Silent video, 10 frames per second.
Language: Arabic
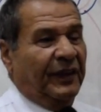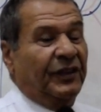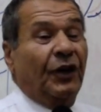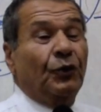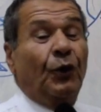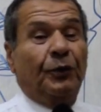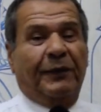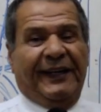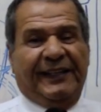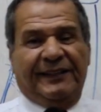ده
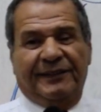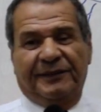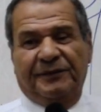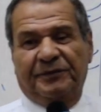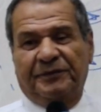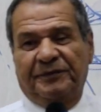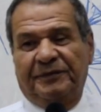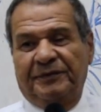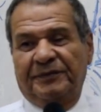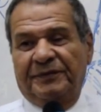نورمالي
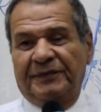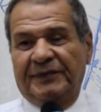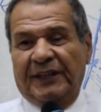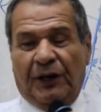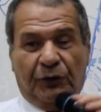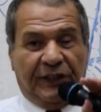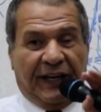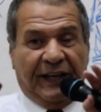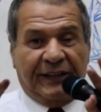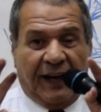لو
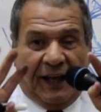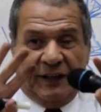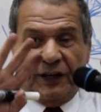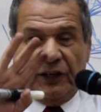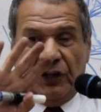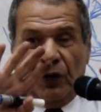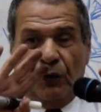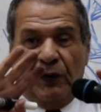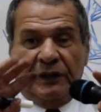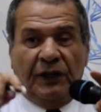اتكيت على الحيطه كده
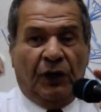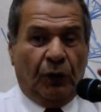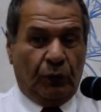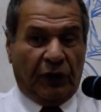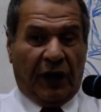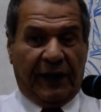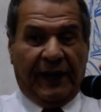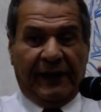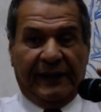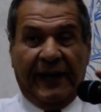اهوت وظهر
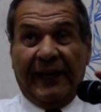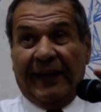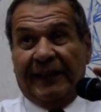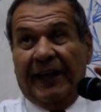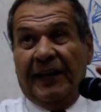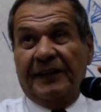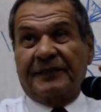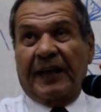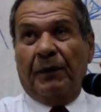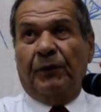عريان هتلاقي
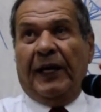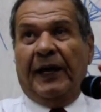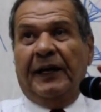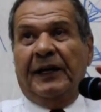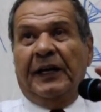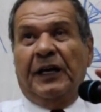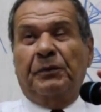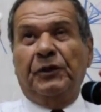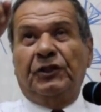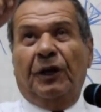السكابلا
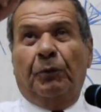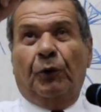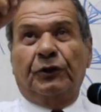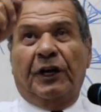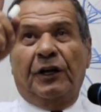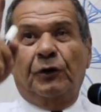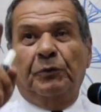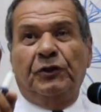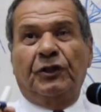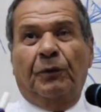الميديا البوردر هنا
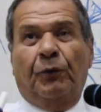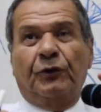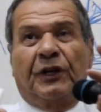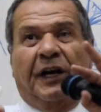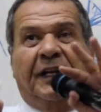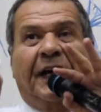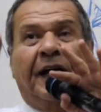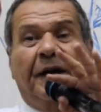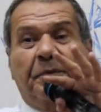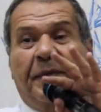والميديا البوردر هنا
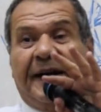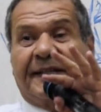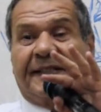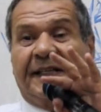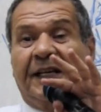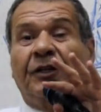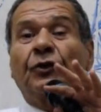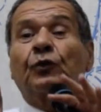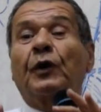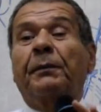
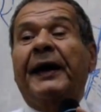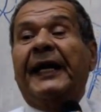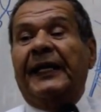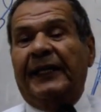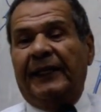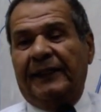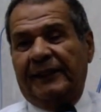بارزين وبارل